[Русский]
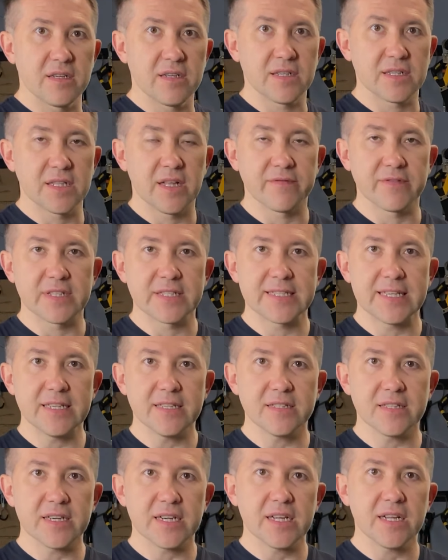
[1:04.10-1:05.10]
э, главные
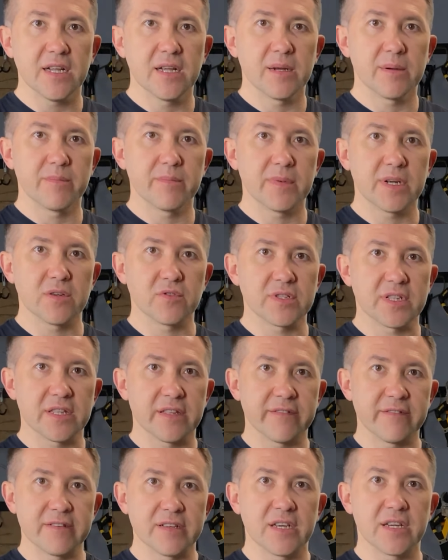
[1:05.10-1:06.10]
цилиндры, мы
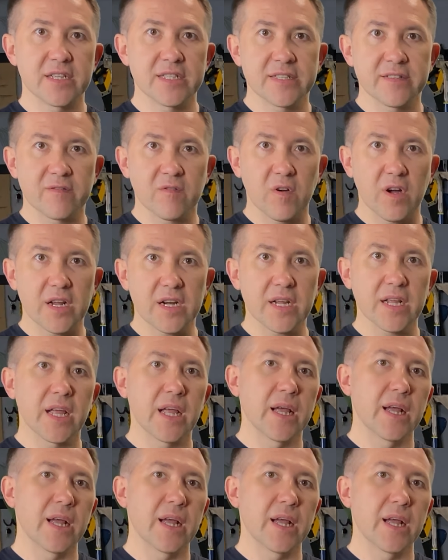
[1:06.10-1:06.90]
установили резервуары.